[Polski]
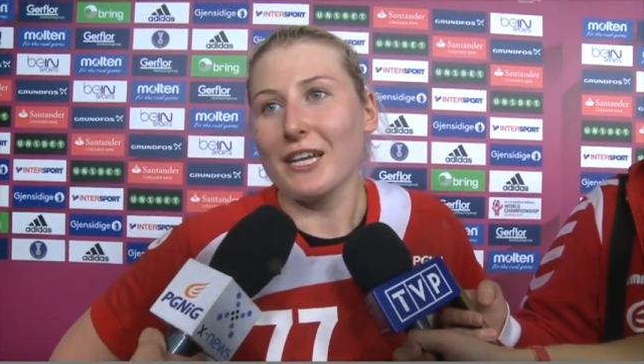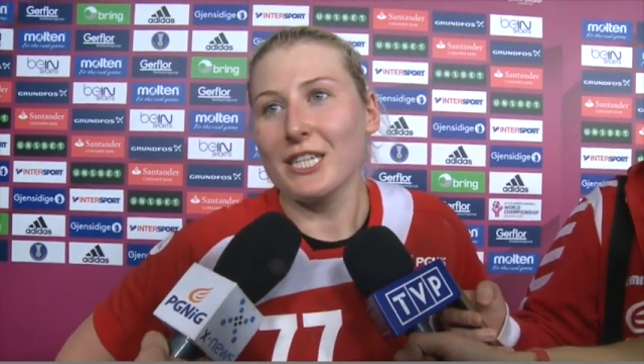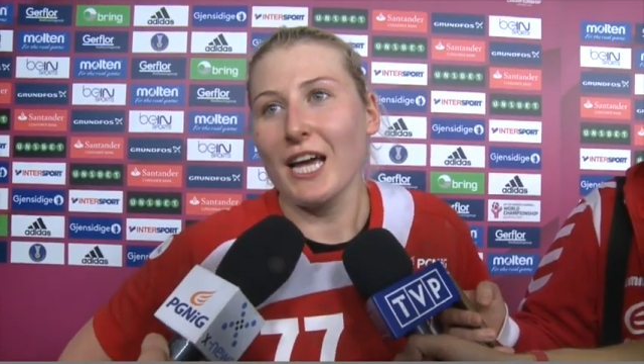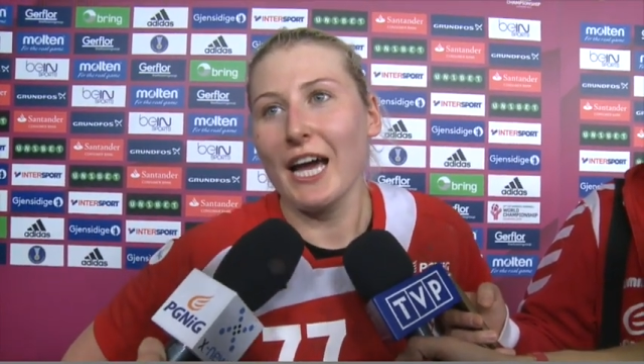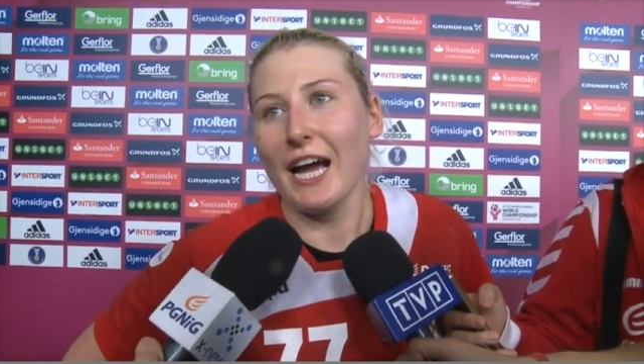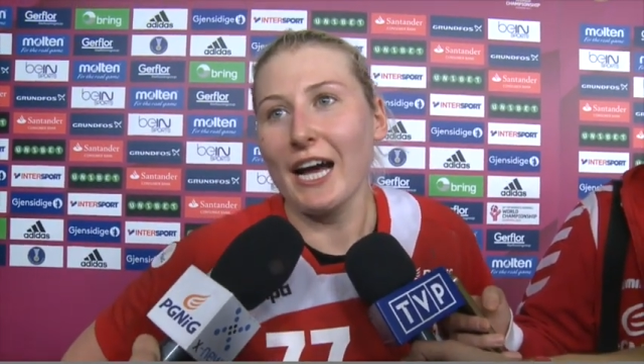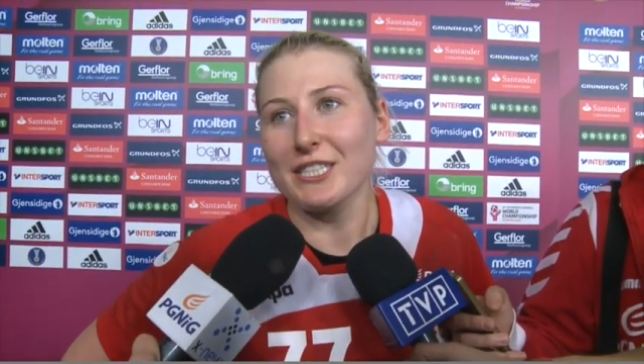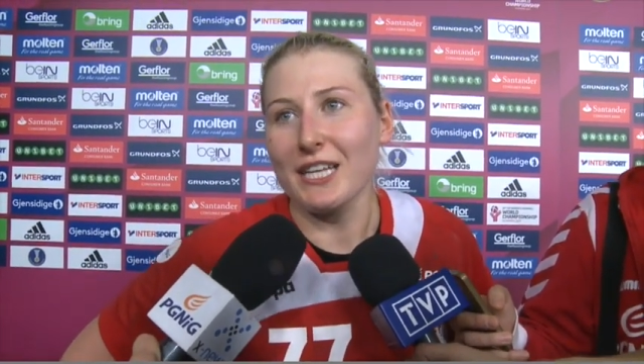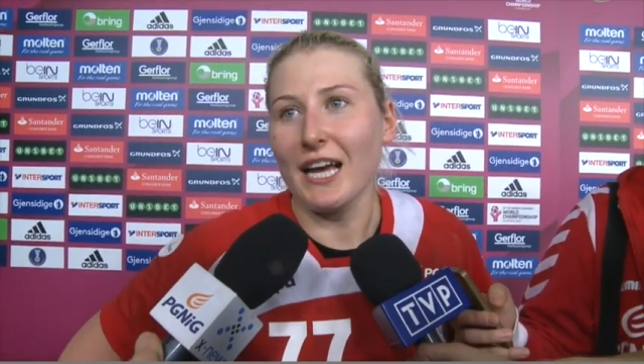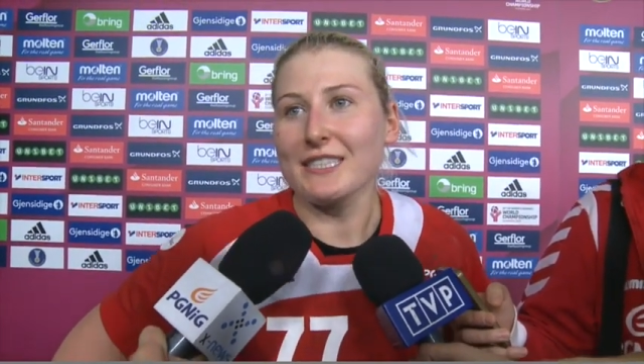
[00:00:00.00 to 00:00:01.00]
że
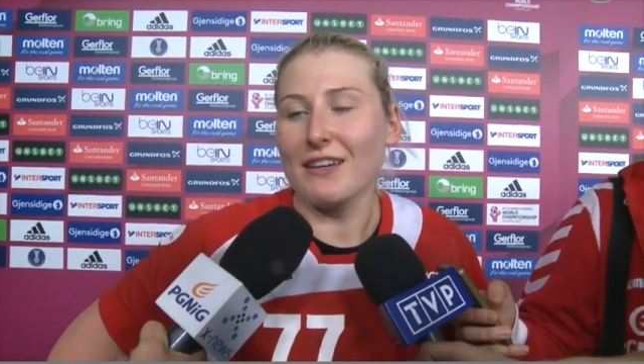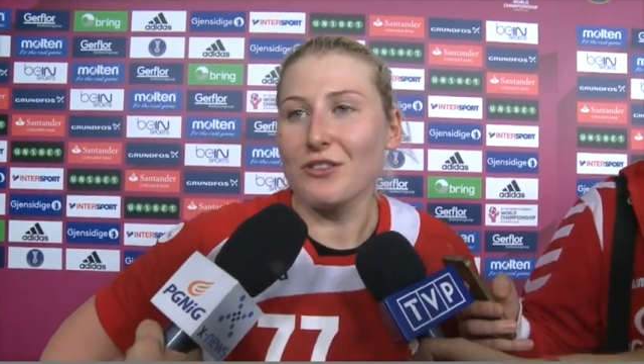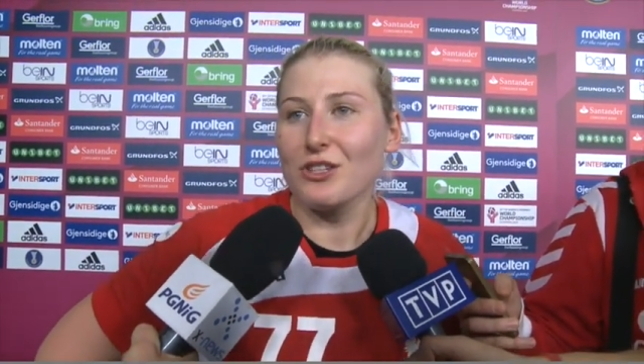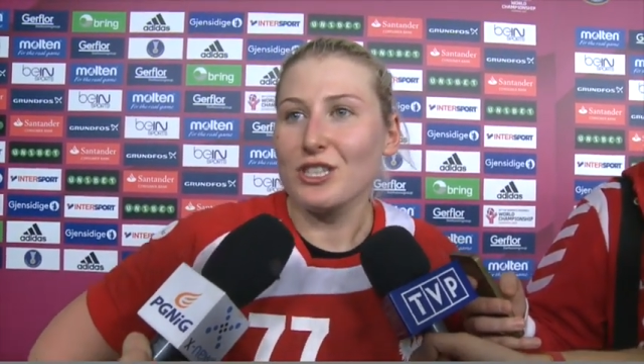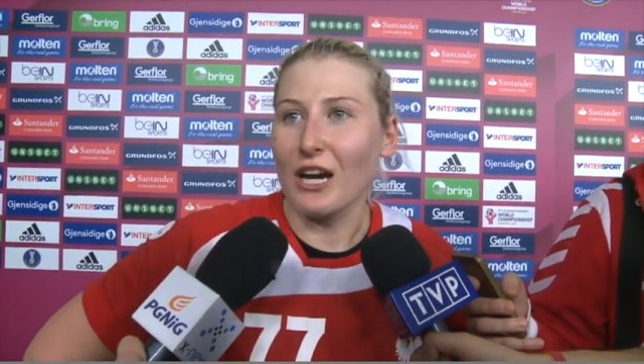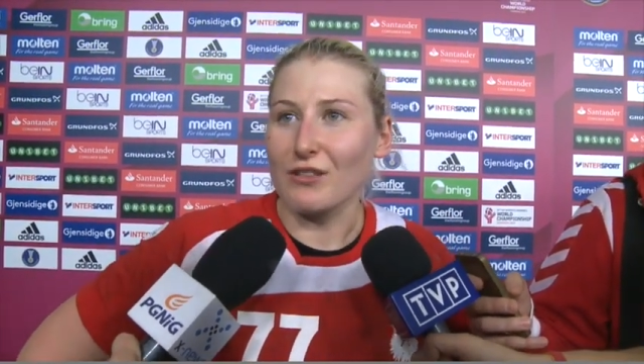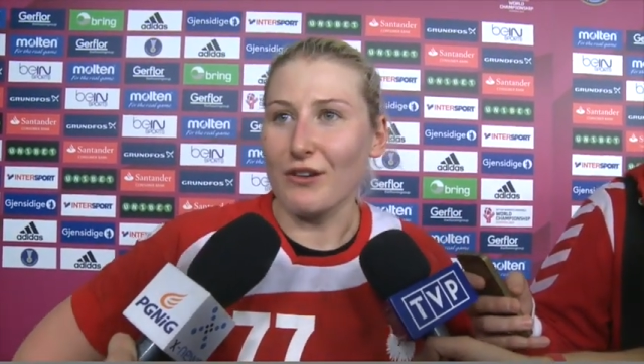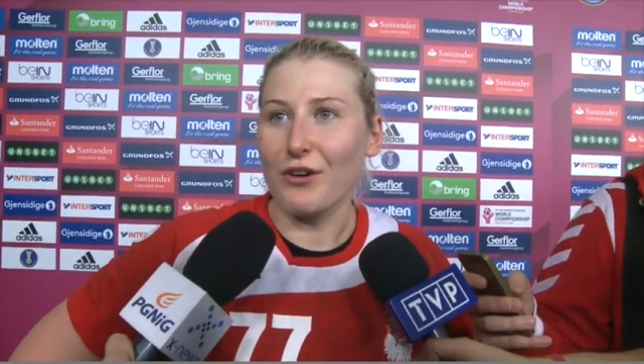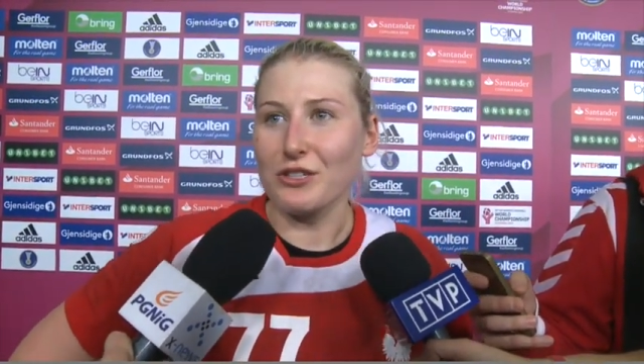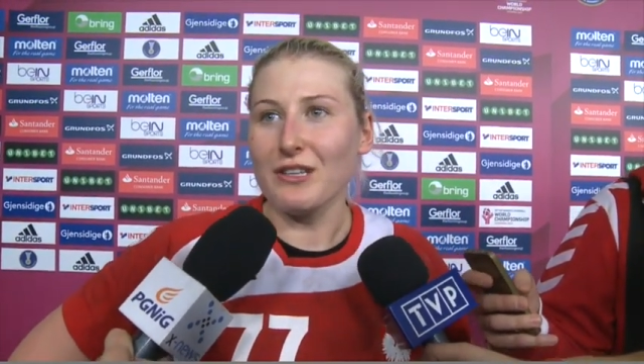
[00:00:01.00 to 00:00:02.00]
każda zawodniczka, która
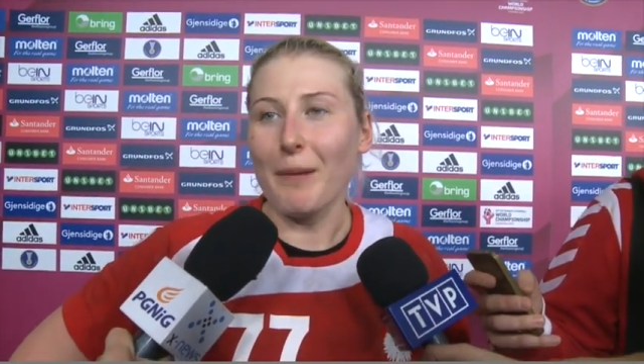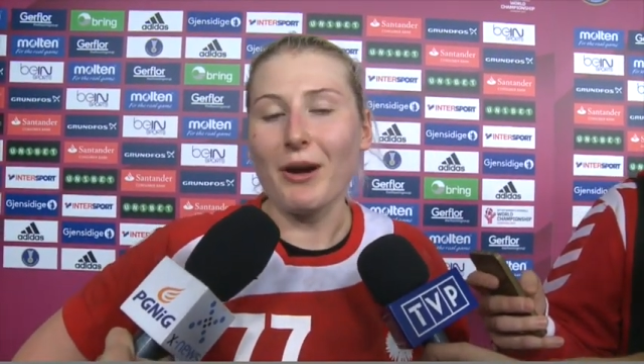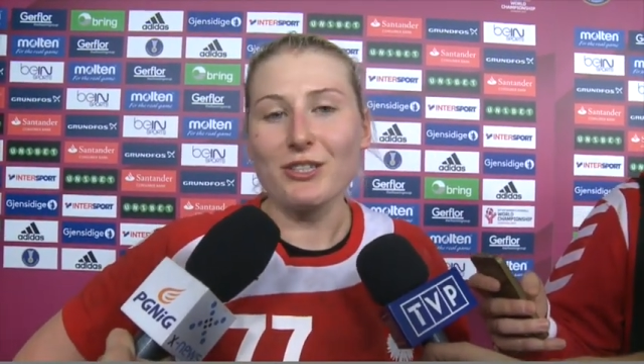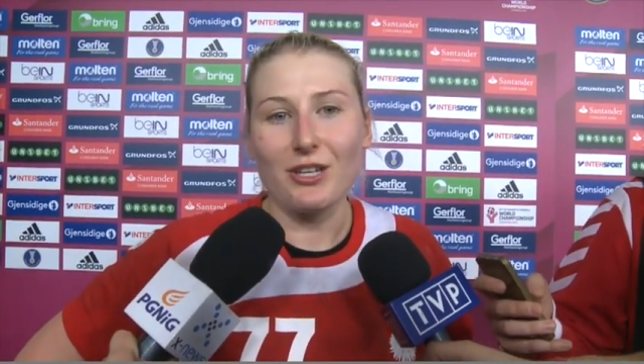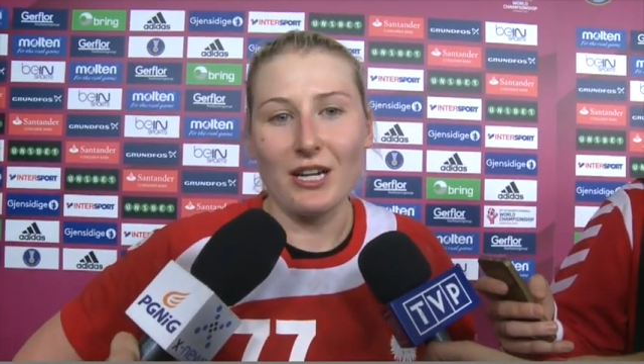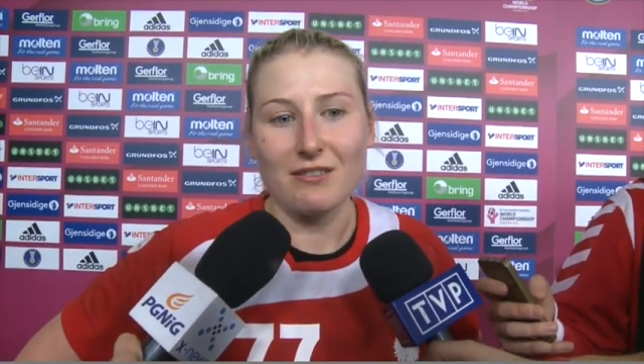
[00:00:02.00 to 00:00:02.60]
wchodzi na boisko jest